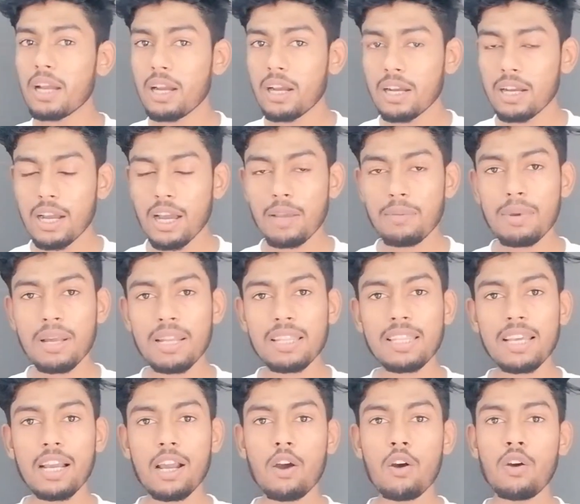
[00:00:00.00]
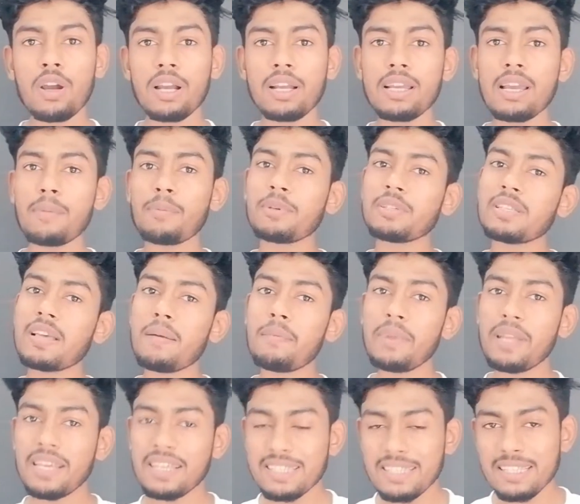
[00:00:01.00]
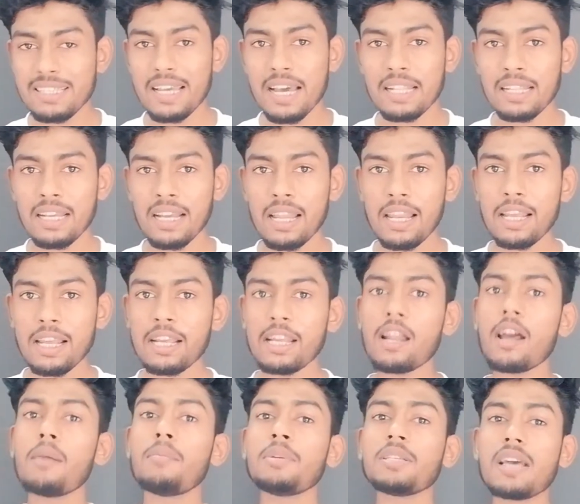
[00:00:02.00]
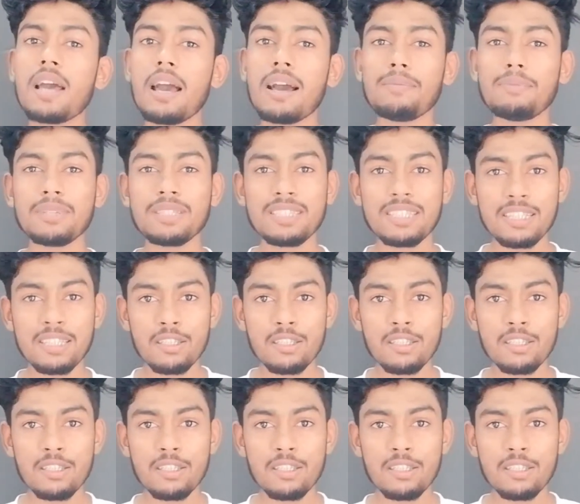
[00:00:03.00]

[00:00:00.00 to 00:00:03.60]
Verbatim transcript: कई बार देखा होगा कि आपके सामने ए चीज़ आते हैं लेकिन हमेशा आप ए